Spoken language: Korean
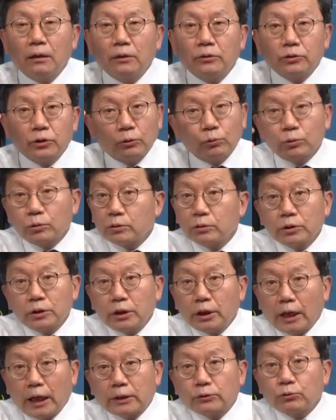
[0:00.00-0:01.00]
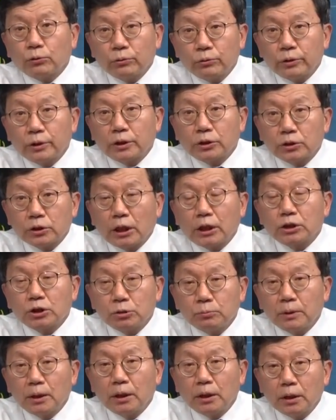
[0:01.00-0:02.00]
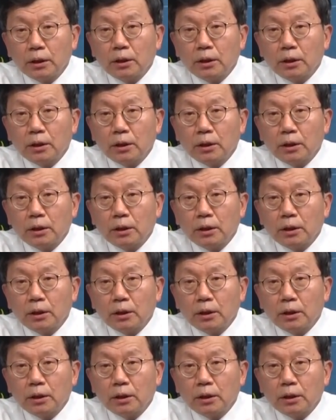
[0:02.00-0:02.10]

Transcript: 제가 오늘 그렇게 하소연을 했어요. 아침에.